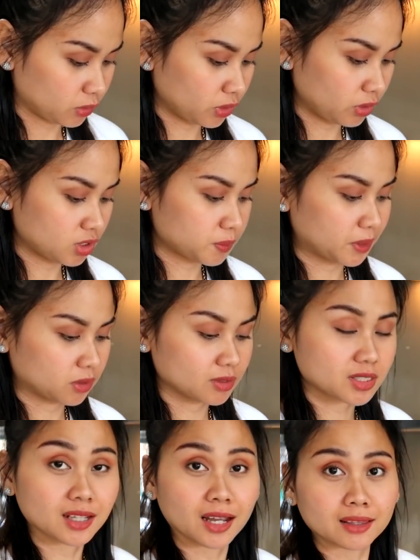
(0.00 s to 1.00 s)
Ito na yung spring
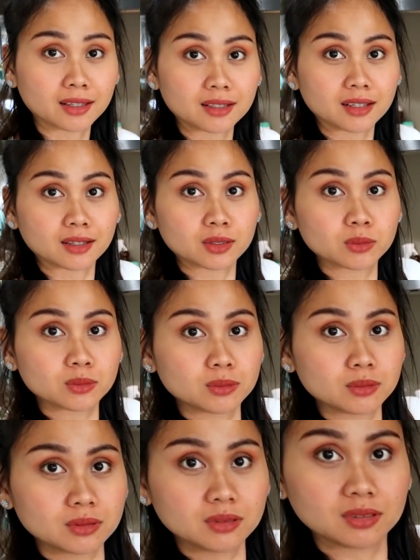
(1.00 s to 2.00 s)
rolls natin. Yan, ito,
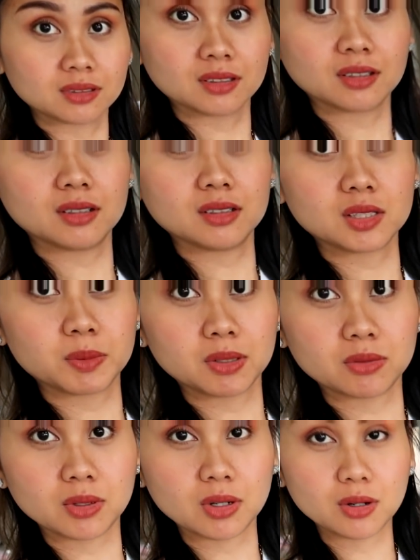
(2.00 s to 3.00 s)
oh. Yan,
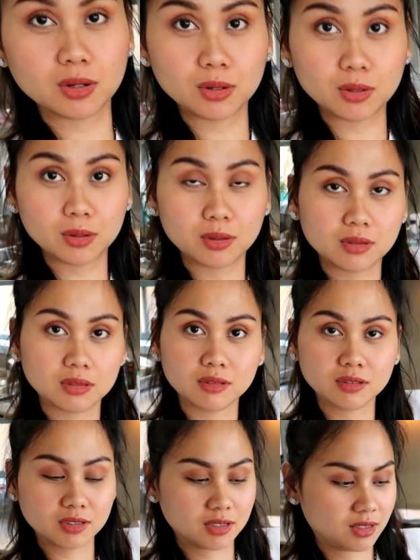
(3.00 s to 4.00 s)
spring
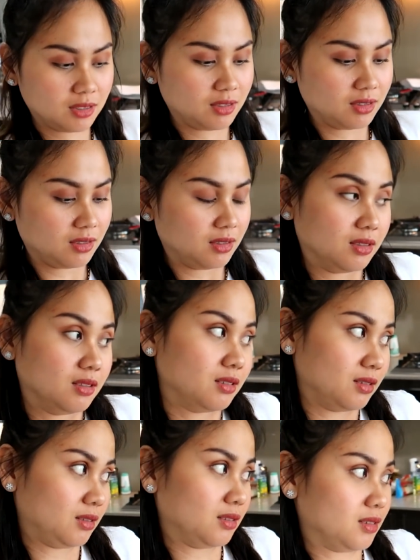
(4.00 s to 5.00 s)
rolls.
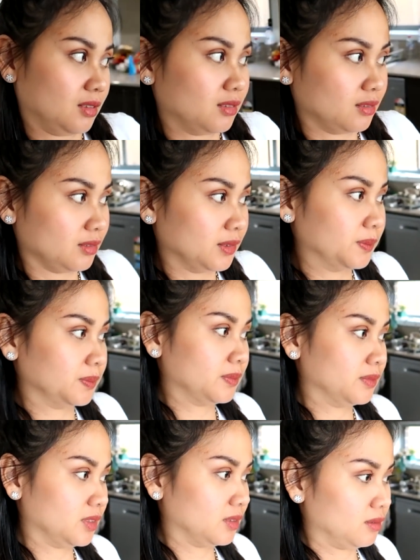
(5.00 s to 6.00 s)
Yan.
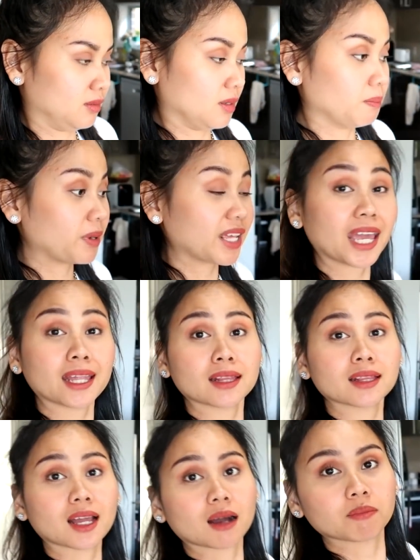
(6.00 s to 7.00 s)

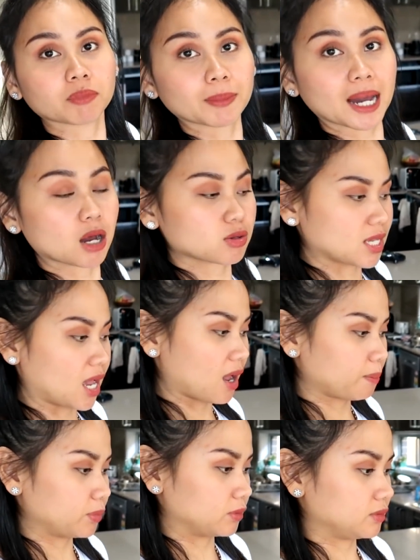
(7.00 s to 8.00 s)
Merienda. Pamakaw
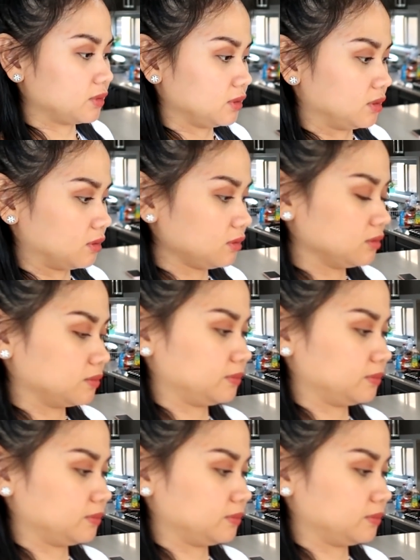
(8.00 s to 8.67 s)
sa hapon. Oh.